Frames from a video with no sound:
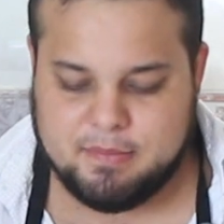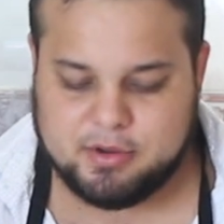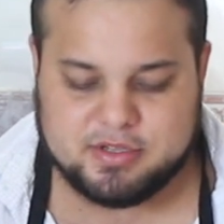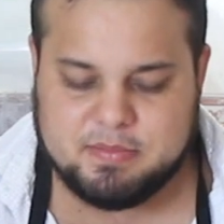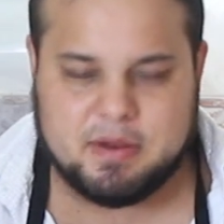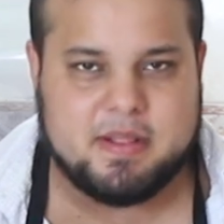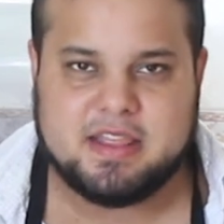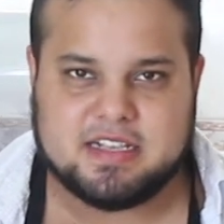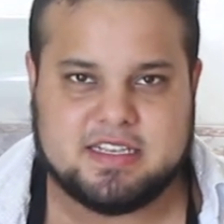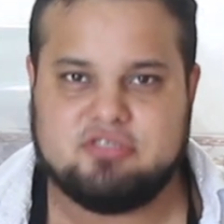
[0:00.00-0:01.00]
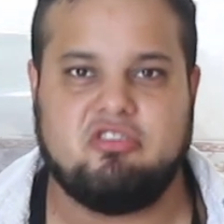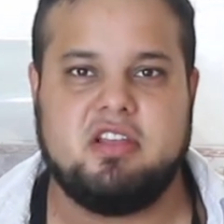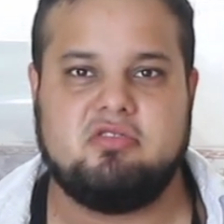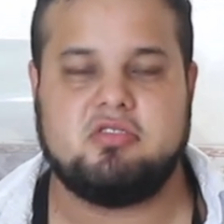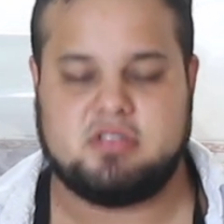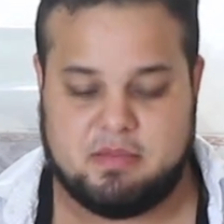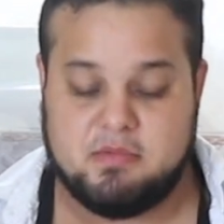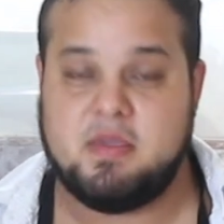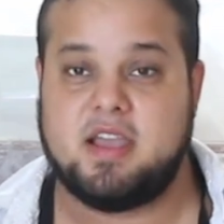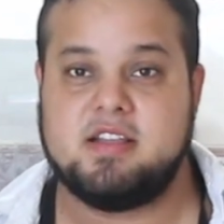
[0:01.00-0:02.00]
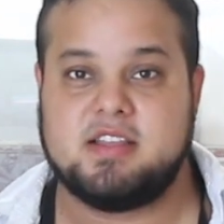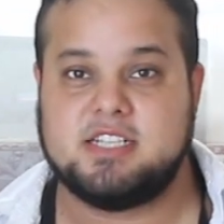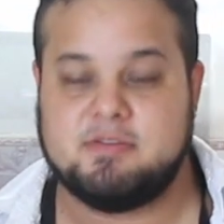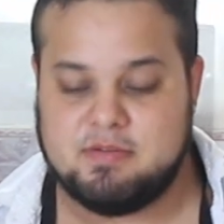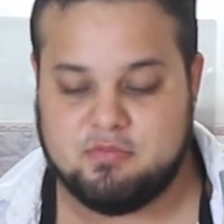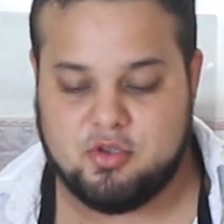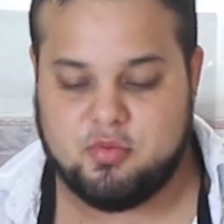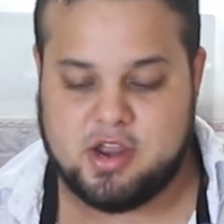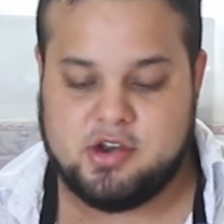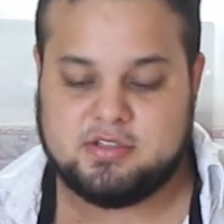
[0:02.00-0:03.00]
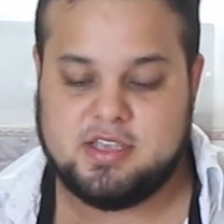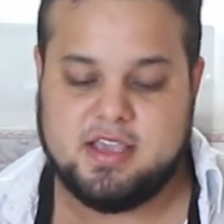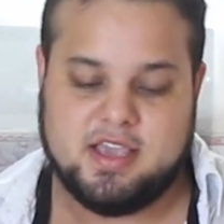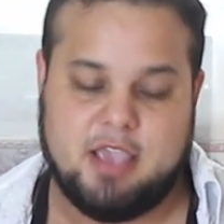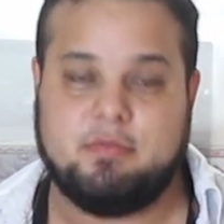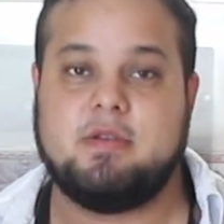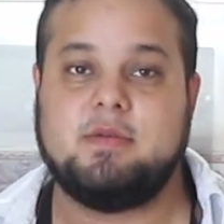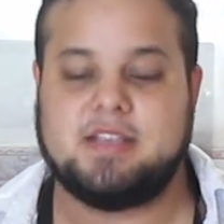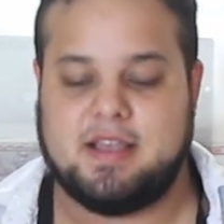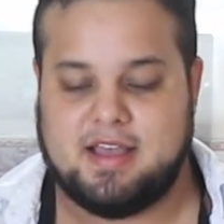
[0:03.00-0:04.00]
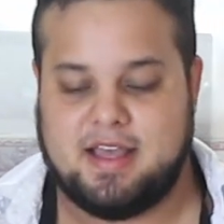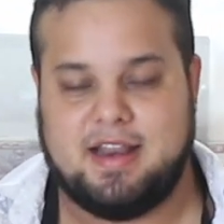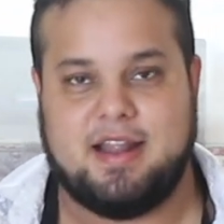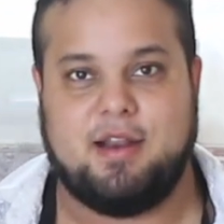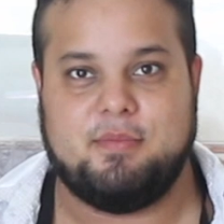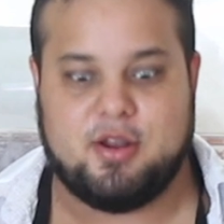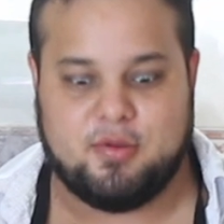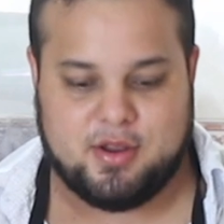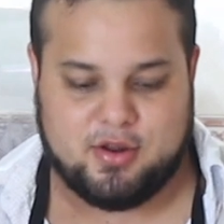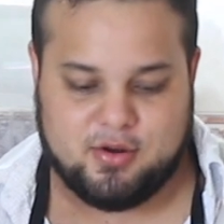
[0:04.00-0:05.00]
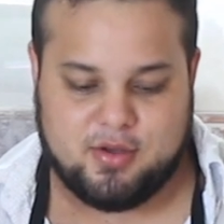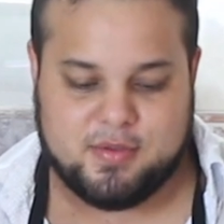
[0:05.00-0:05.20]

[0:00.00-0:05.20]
pero simplemente así solitos a mí me encantan, se ven muy buenos y pues vamos a, a lo mero bueno, ¿no?